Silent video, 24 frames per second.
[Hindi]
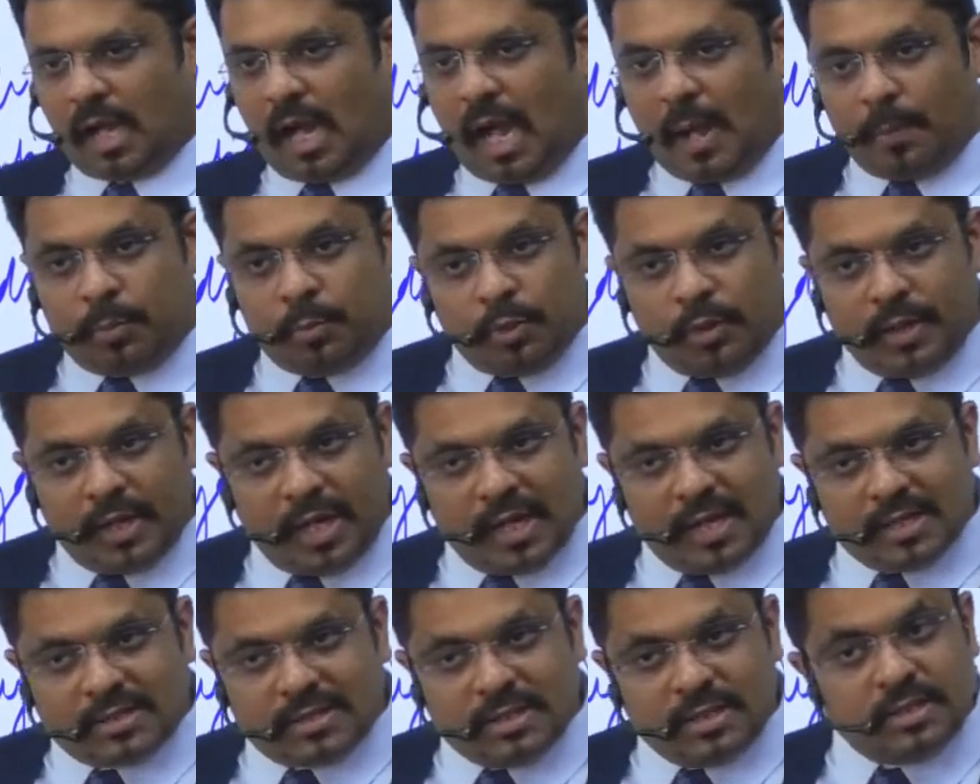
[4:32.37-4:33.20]
आपको
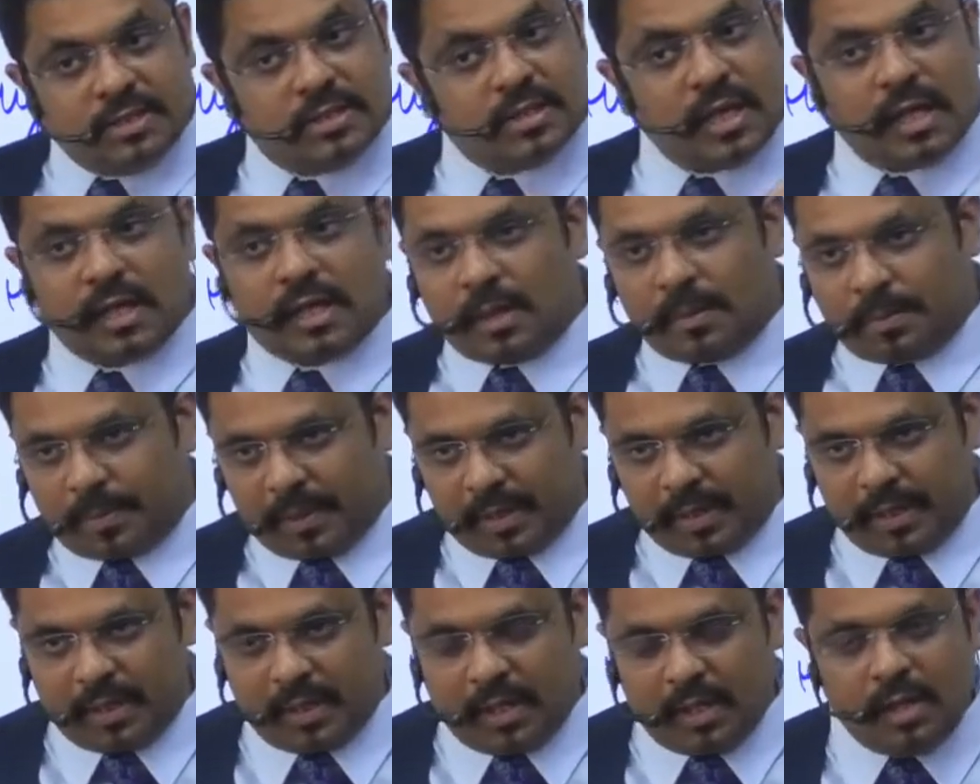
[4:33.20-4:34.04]
यहां से जाना
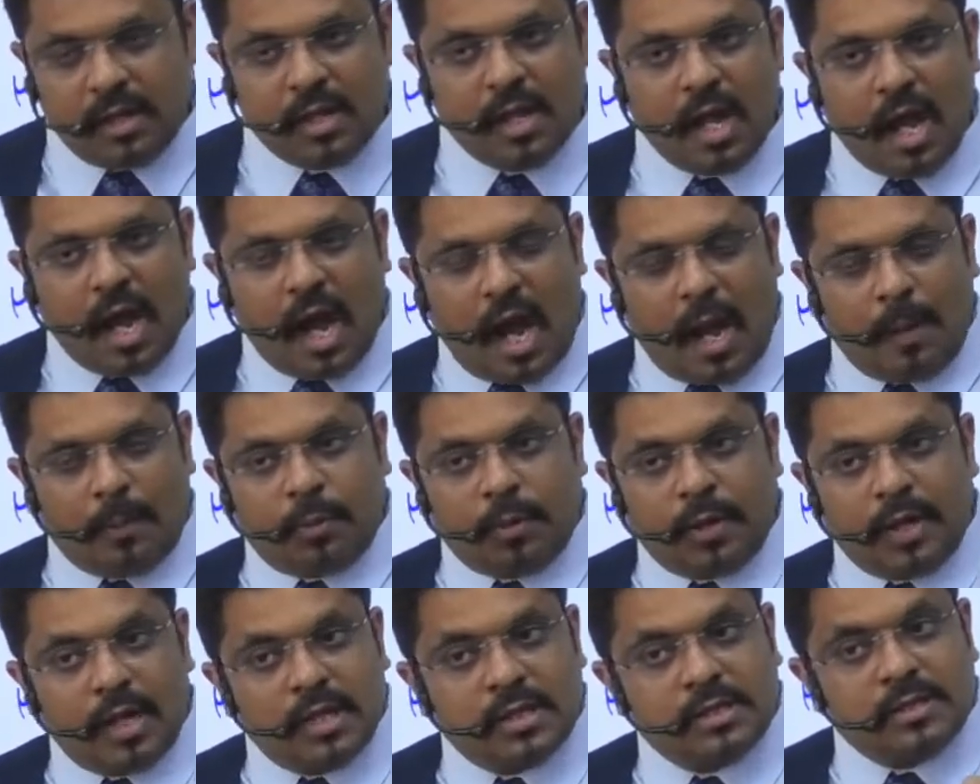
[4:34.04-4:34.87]
पड़ेगा
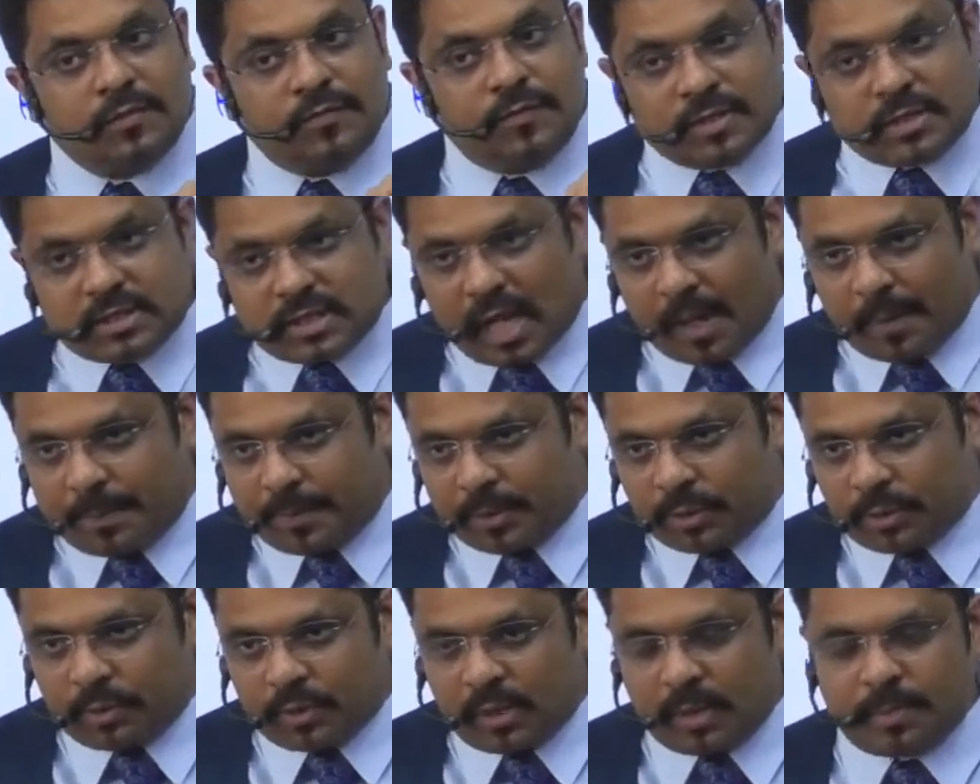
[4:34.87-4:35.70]
आपको यहां से
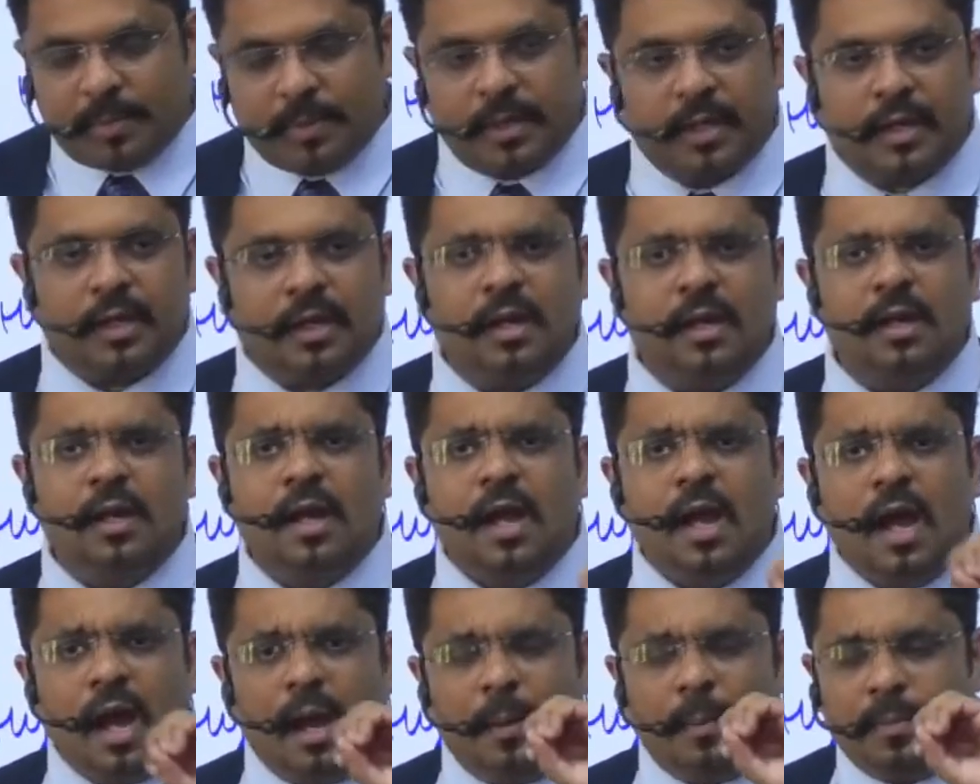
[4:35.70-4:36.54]
विस्थापित होना पड़ेगा
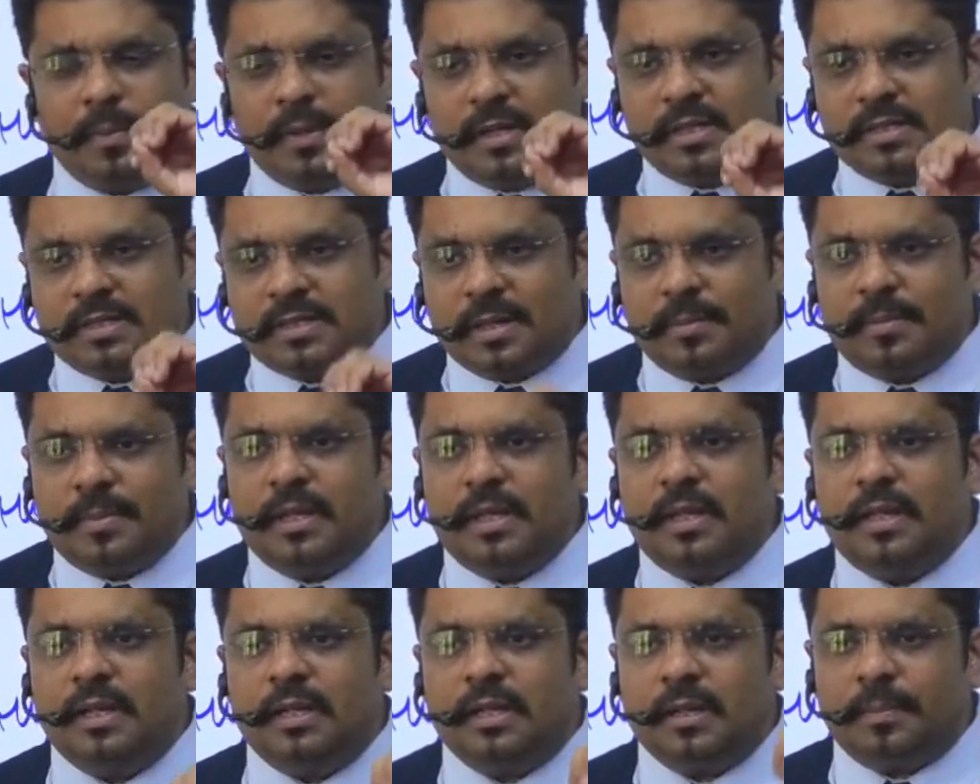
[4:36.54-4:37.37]
अपनी
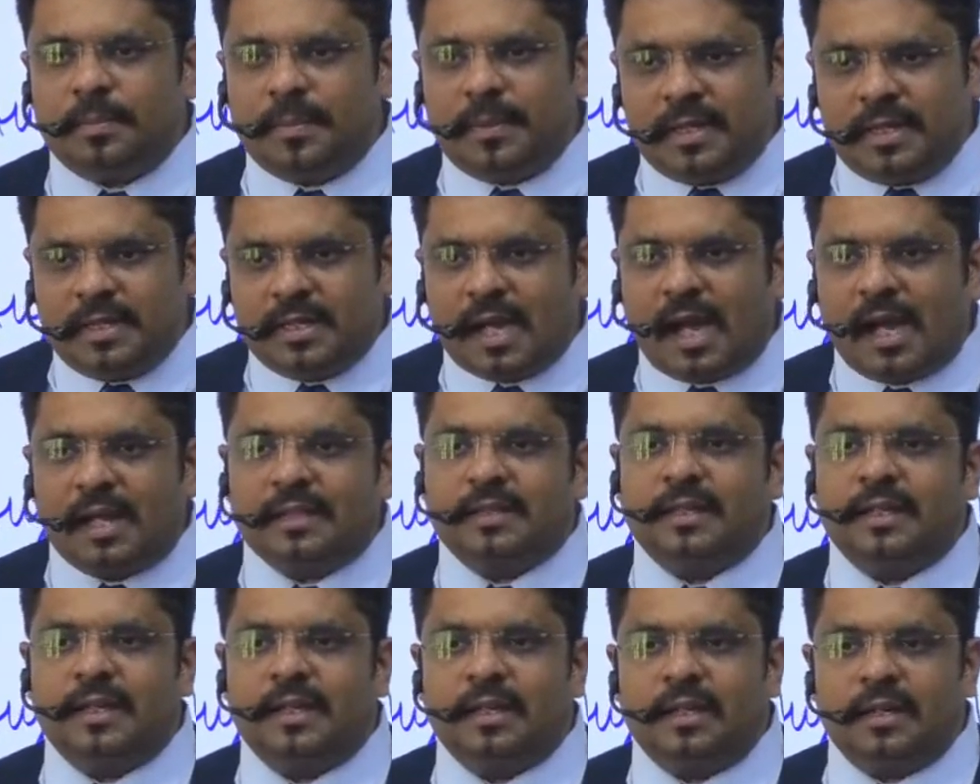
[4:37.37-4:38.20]
जमीन अपनी
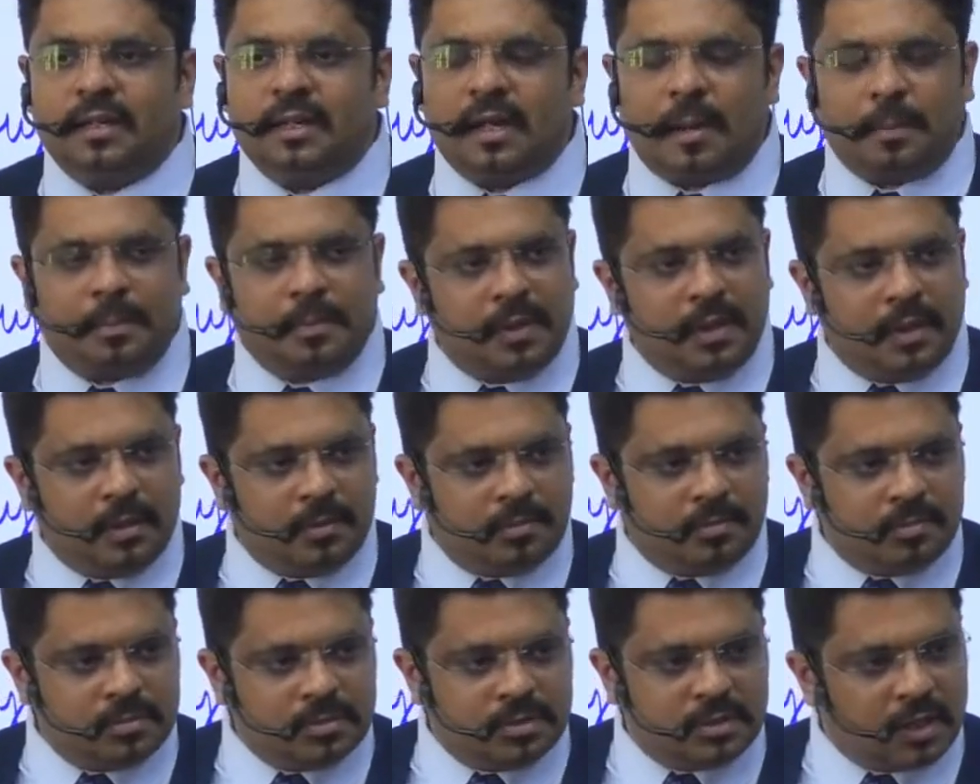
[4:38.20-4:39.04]
यादें
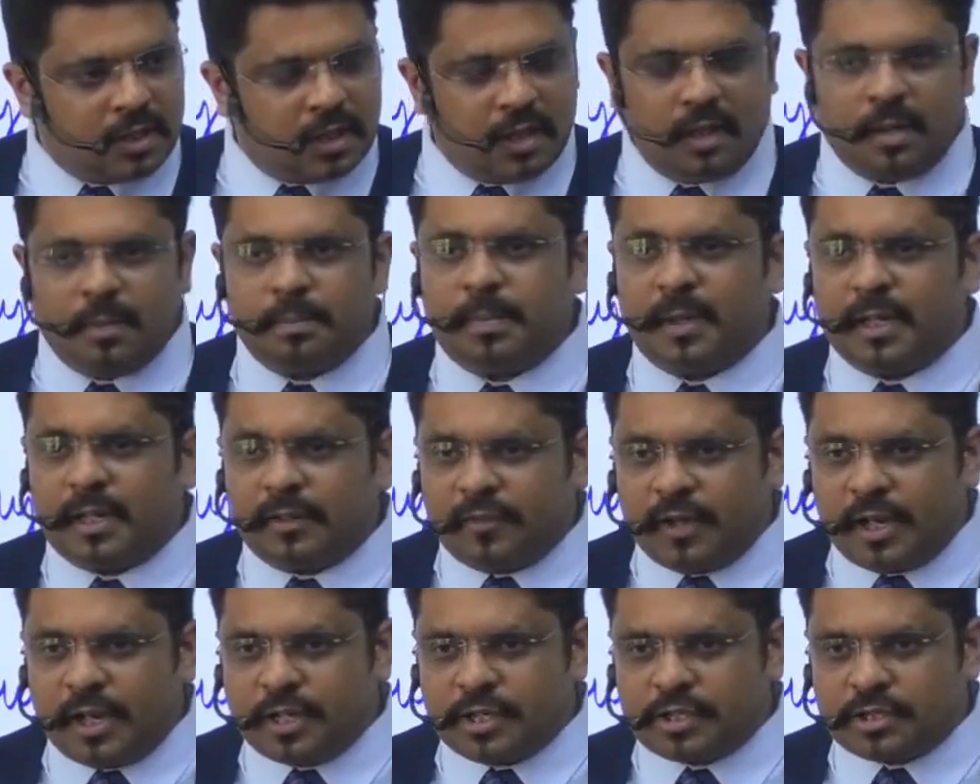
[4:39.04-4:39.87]
अपने जगह
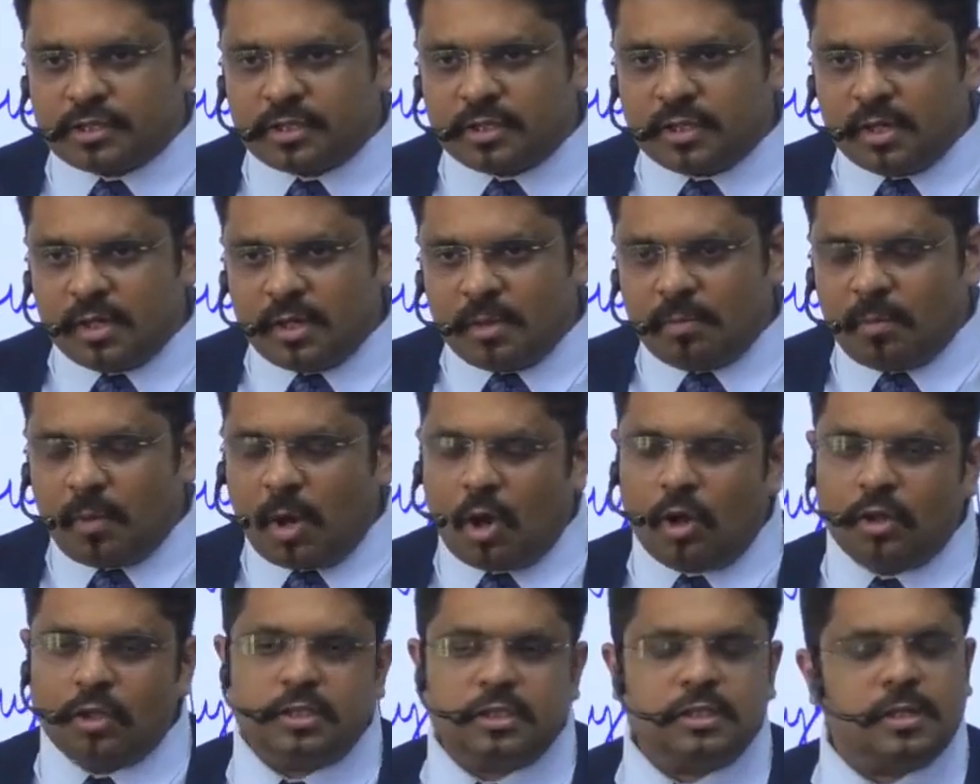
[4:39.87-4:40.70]
परिवेश
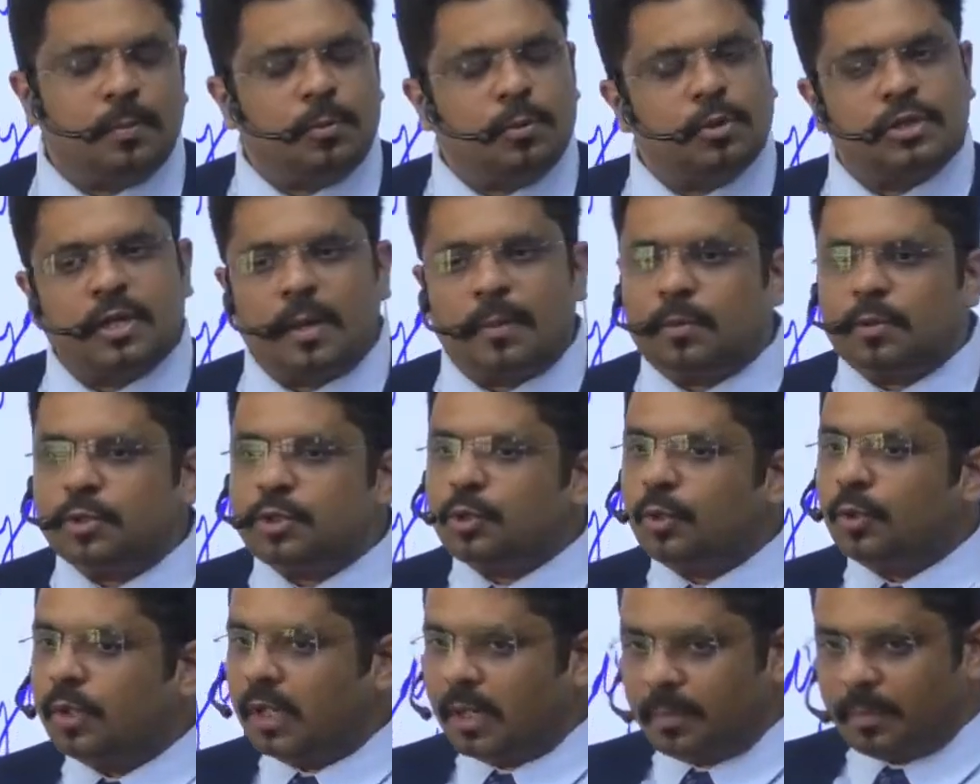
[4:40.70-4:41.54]
माहौल सब कुछ आपको
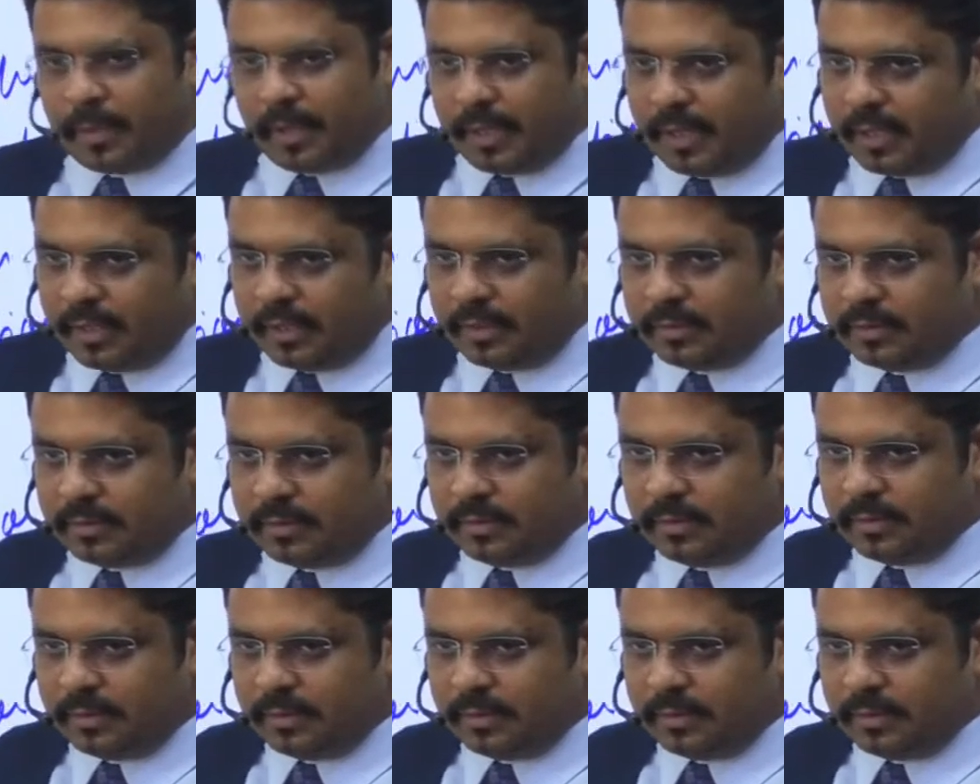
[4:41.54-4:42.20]
छोड़ना पड़ेगा